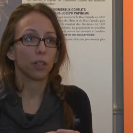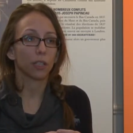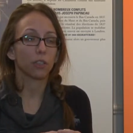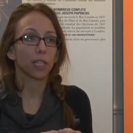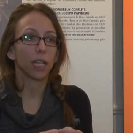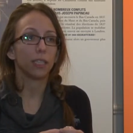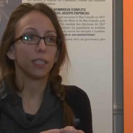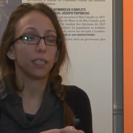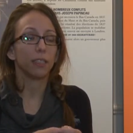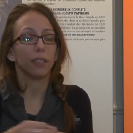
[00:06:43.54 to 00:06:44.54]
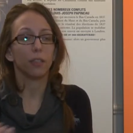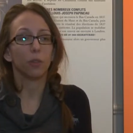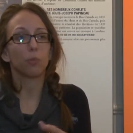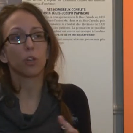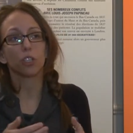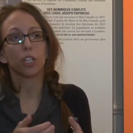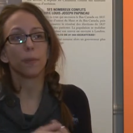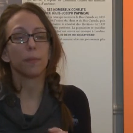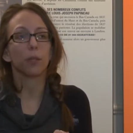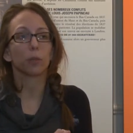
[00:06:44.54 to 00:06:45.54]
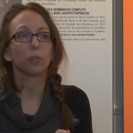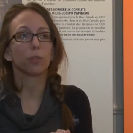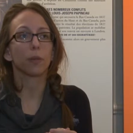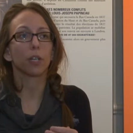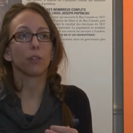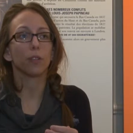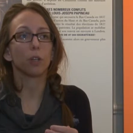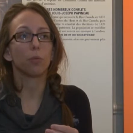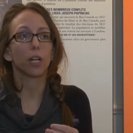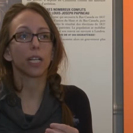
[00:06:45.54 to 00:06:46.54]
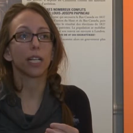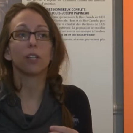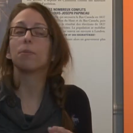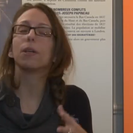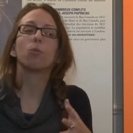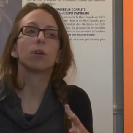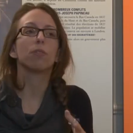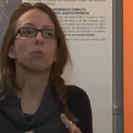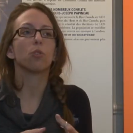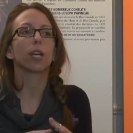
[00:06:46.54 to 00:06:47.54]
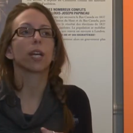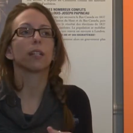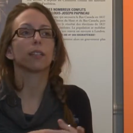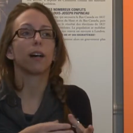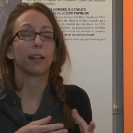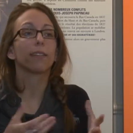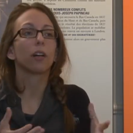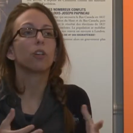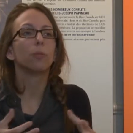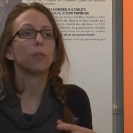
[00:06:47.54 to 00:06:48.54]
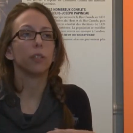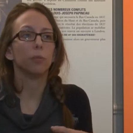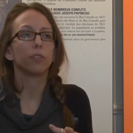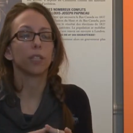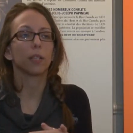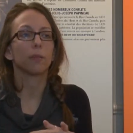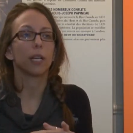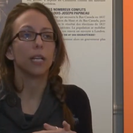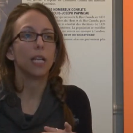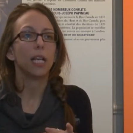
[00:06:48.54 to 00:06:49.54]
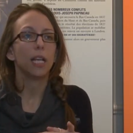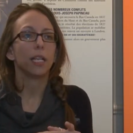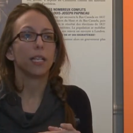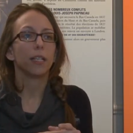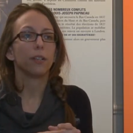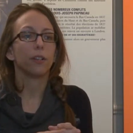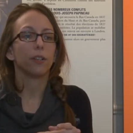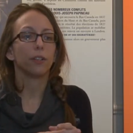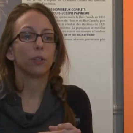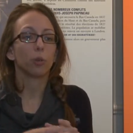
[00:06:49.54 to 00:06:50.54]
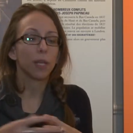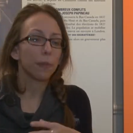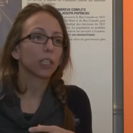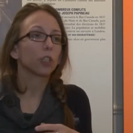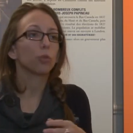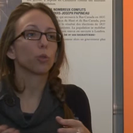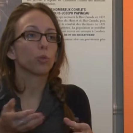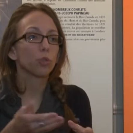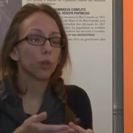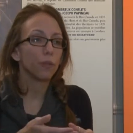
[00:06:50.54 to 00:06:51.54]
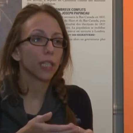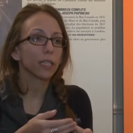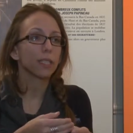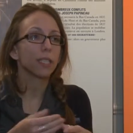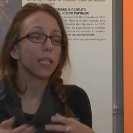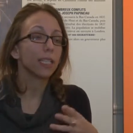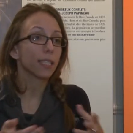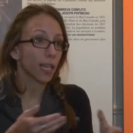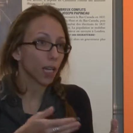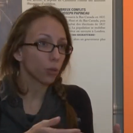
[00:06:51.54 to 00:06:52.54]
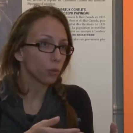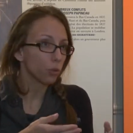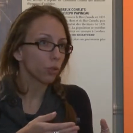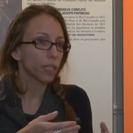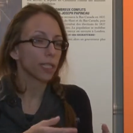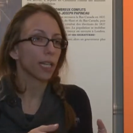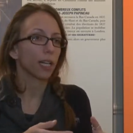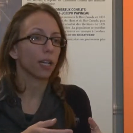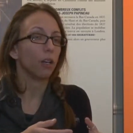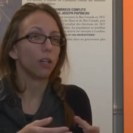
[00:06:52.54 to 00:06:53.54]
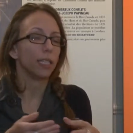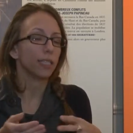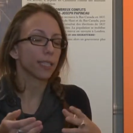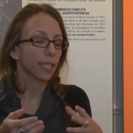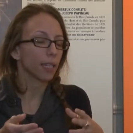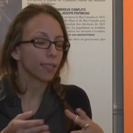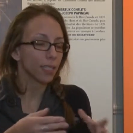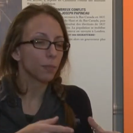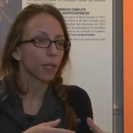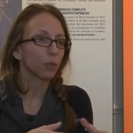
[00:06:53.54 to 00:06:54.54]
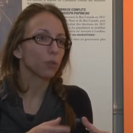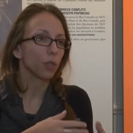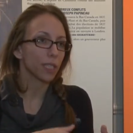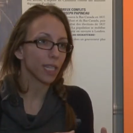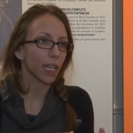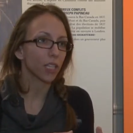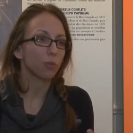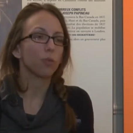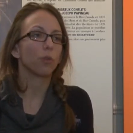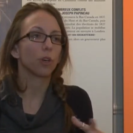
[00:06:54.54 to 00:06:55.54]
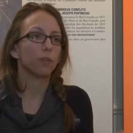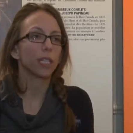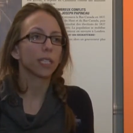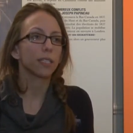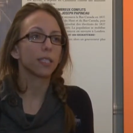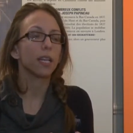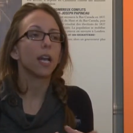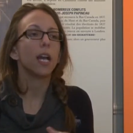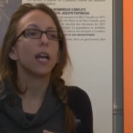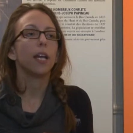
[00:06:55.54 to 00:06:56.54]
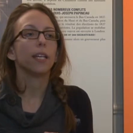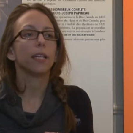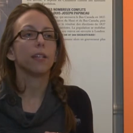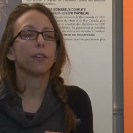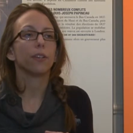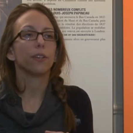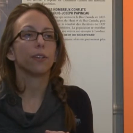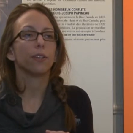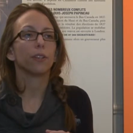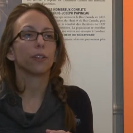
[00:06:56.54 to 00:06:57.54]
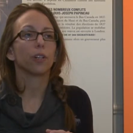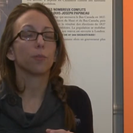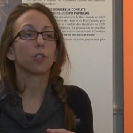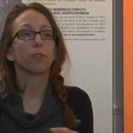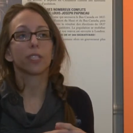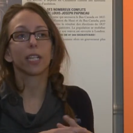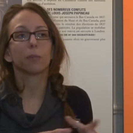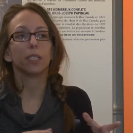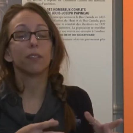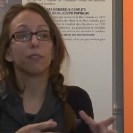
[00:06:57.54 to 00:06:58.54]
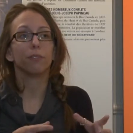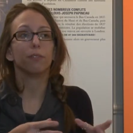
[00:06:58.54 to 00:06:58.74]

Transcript: en Australie il ne pourra jamais malheureusement revenir au Bas-Canada, mais au moins il va mourir en, tant que finalement. Et donc les patriotes vont tous revenir ici, les 52 sur les, 5, les 56 pardon, sur les 58 vont revenir ici et comme ça va se terminer